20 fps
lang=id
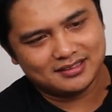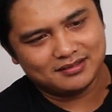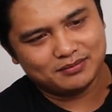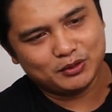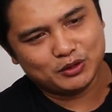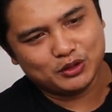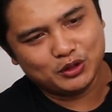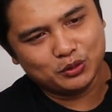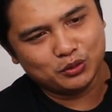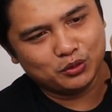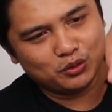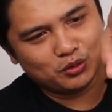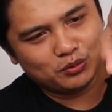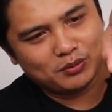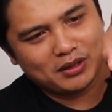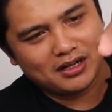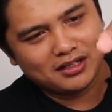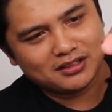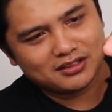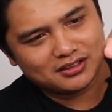biasanya untung
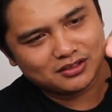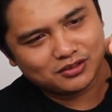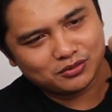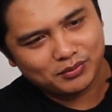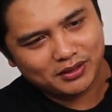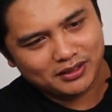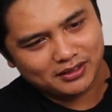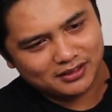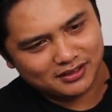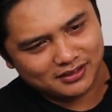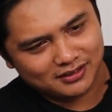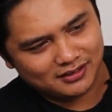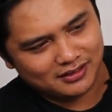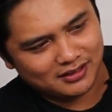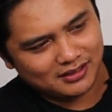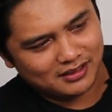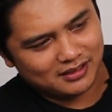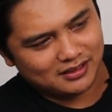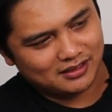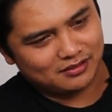banget sih tumben nih
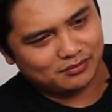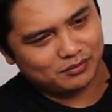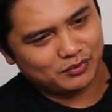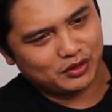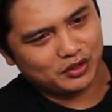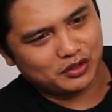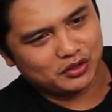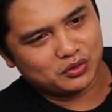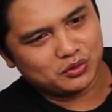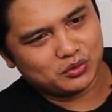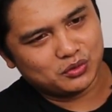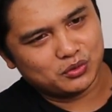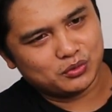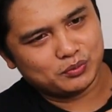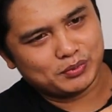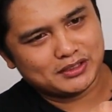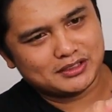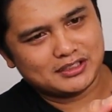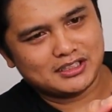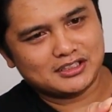nggak begitu
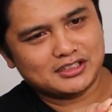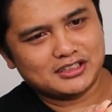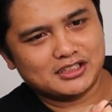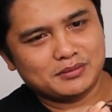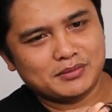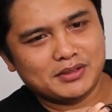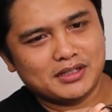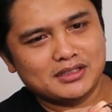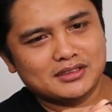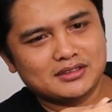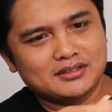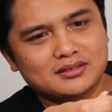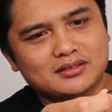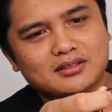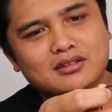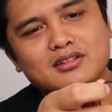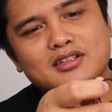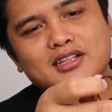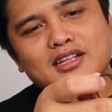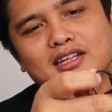stick banget oke